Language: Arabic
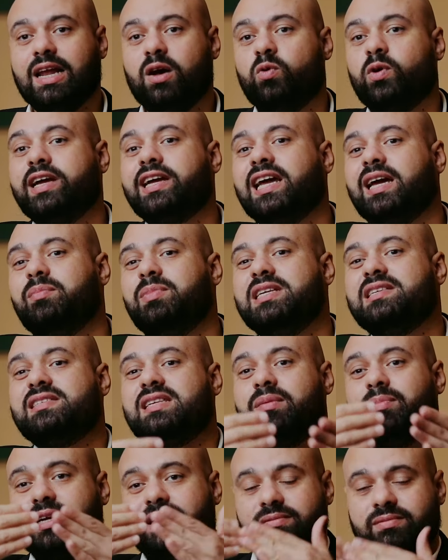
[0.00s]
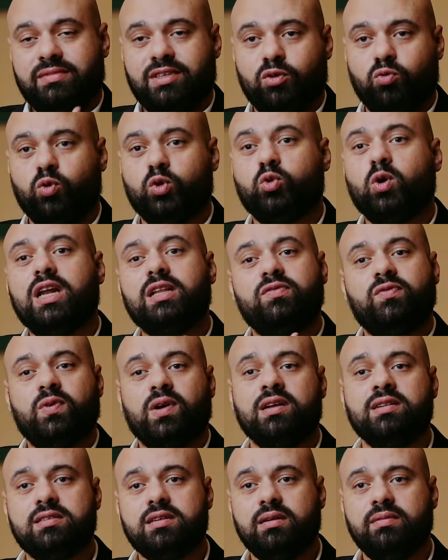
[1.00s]
لو رجع بيه الزمن واتولد
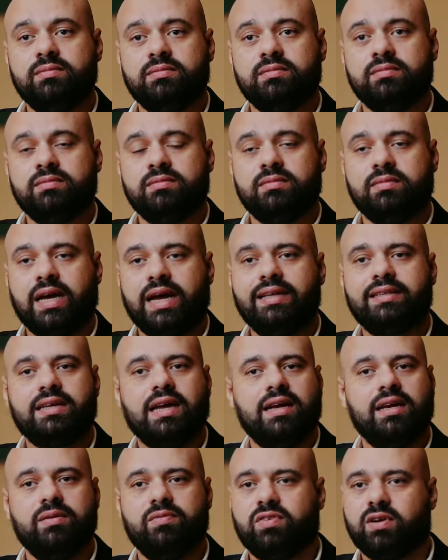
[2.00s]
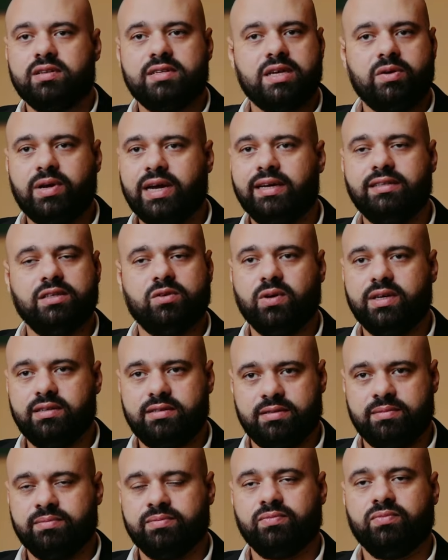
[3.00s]
في فرنسا هيتكلم فرنساوي عادي
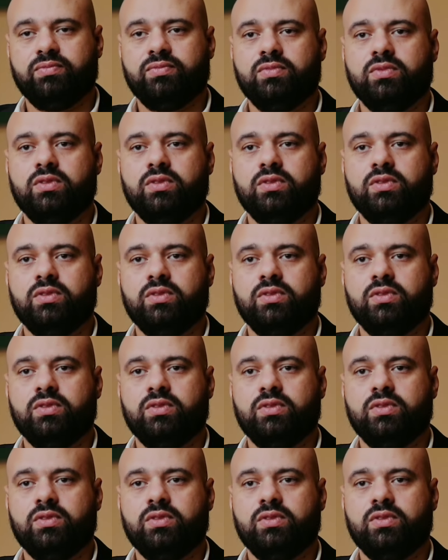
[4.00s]
كويس